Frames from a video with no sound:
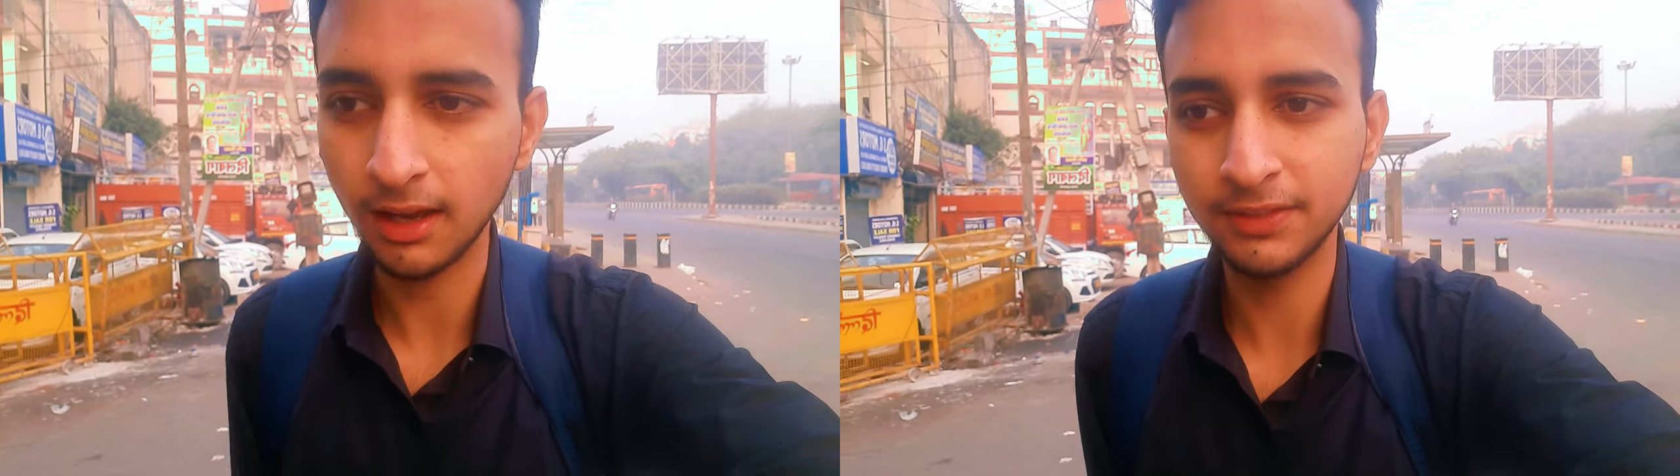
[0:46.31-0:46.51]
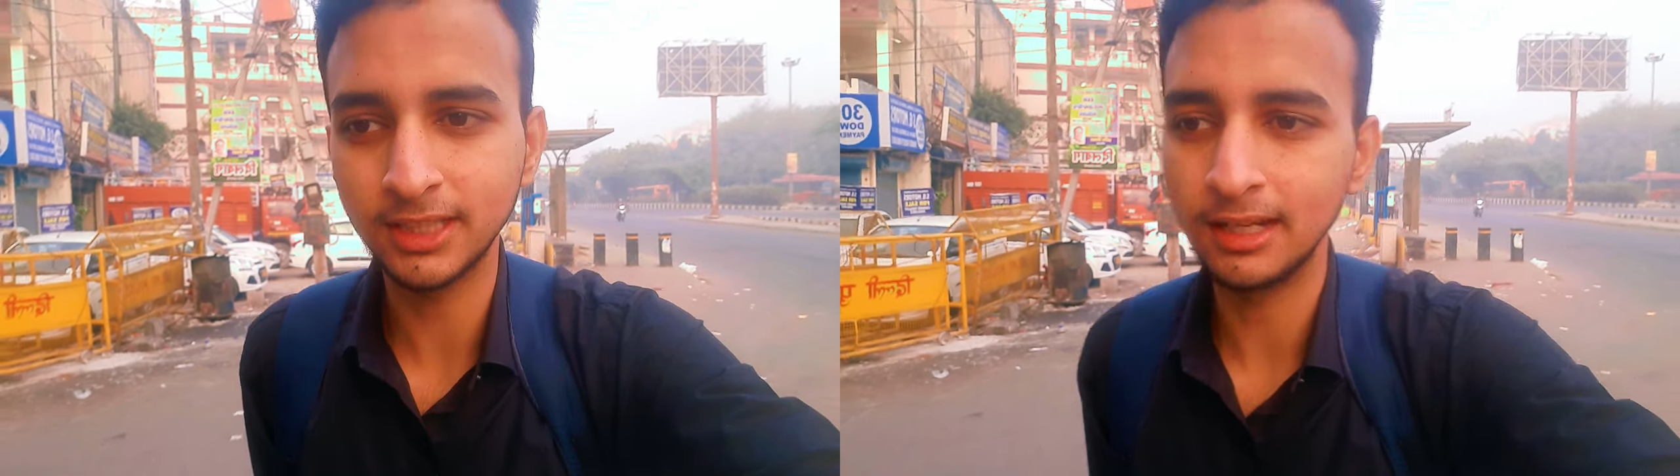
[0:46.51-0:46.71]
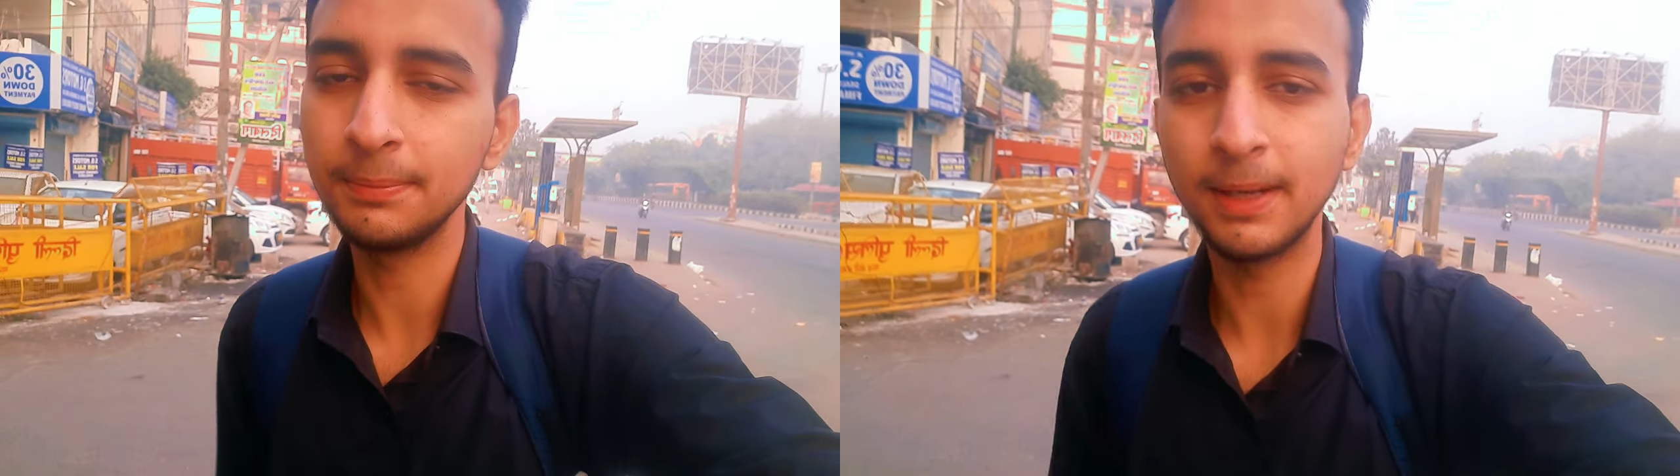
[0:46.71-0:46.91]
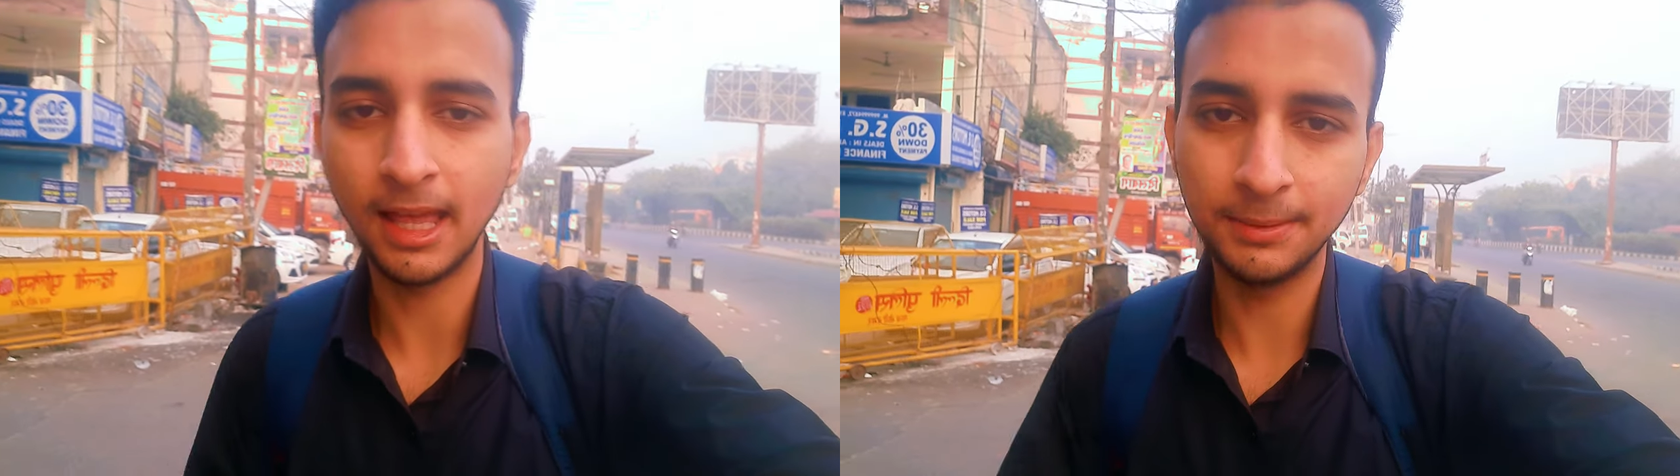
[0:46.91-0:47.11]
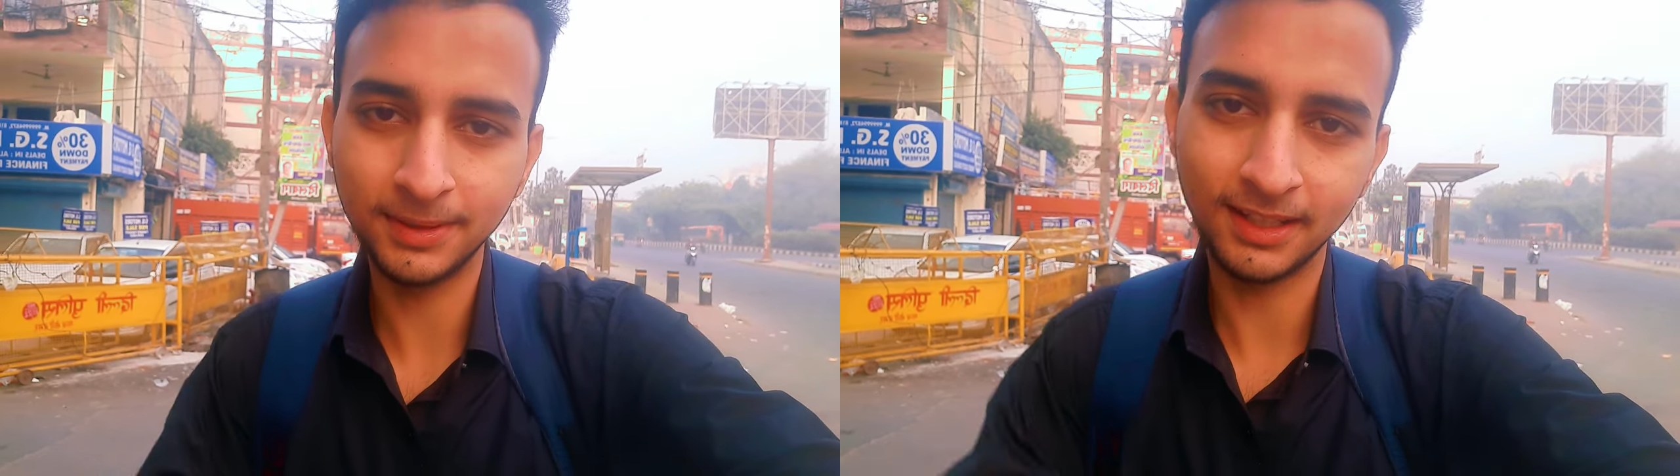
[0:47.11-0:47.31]
काफ़ी सारी
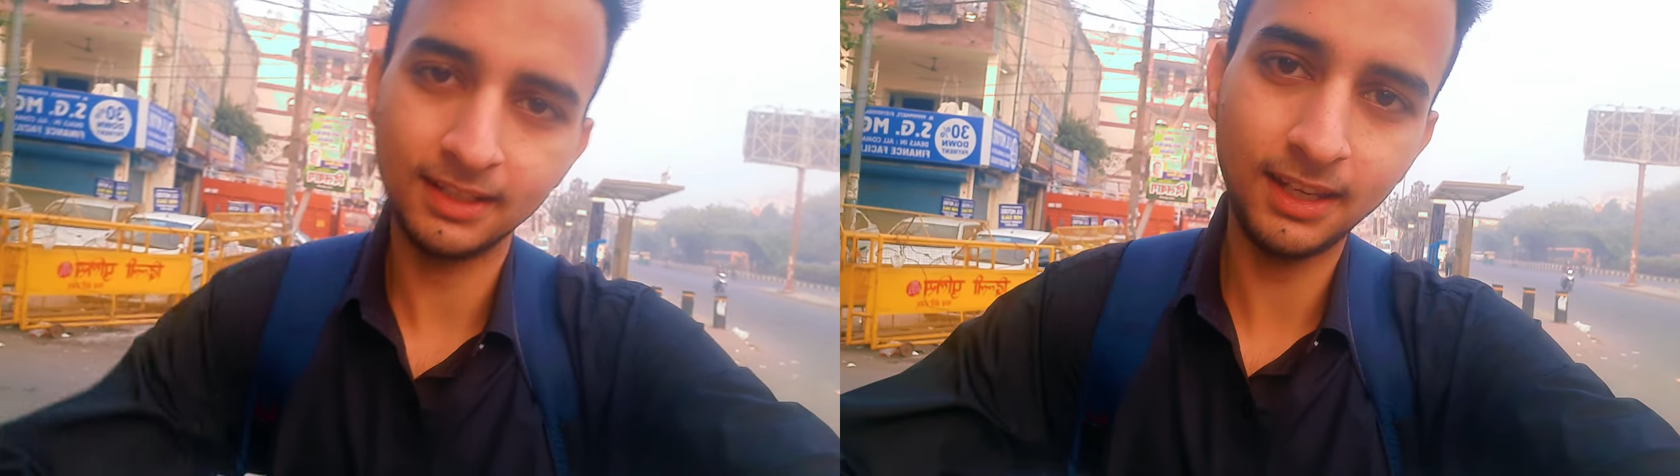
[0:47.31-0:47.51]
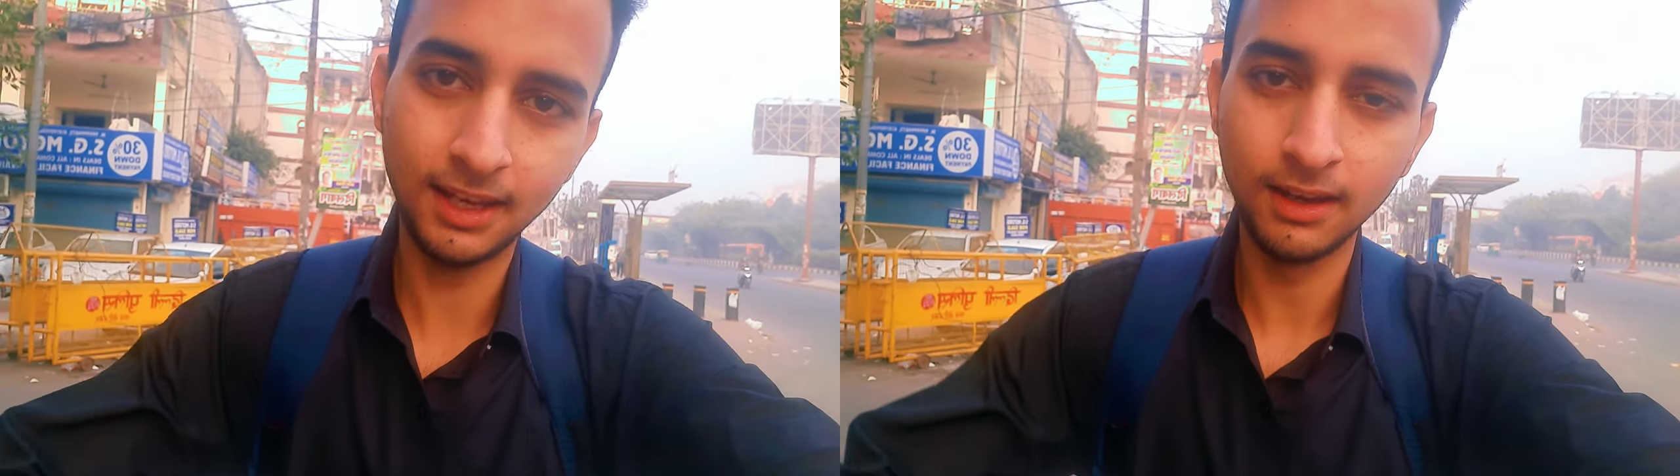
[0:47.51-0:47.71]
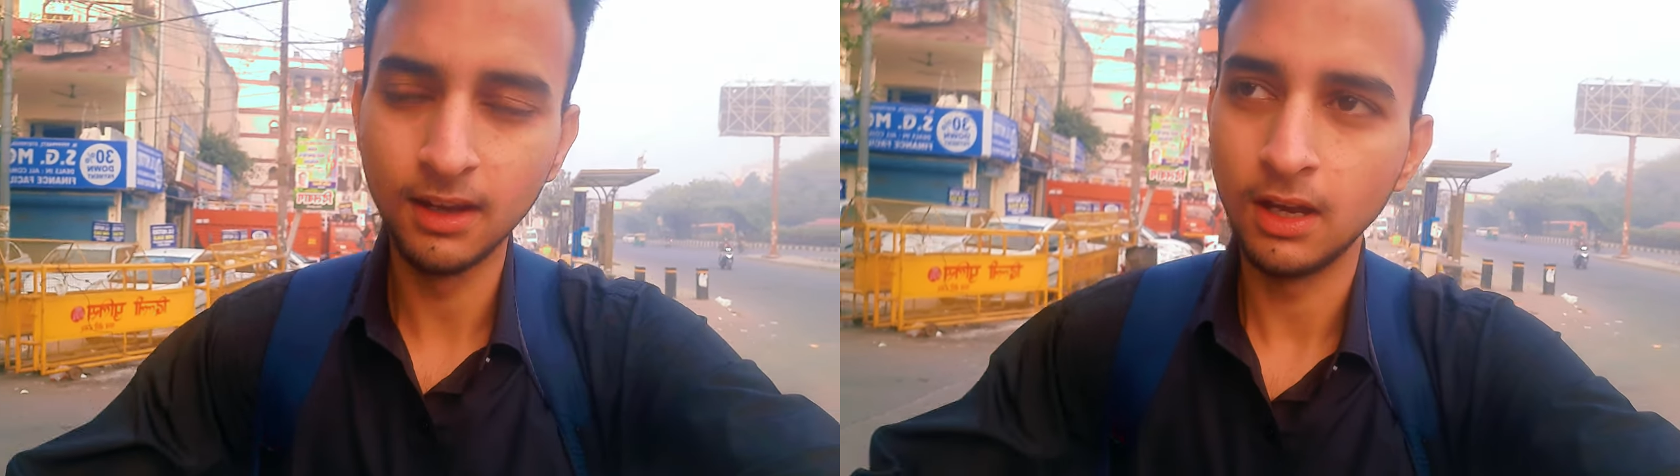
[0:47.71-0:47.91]
पढ़ाई भी करनी है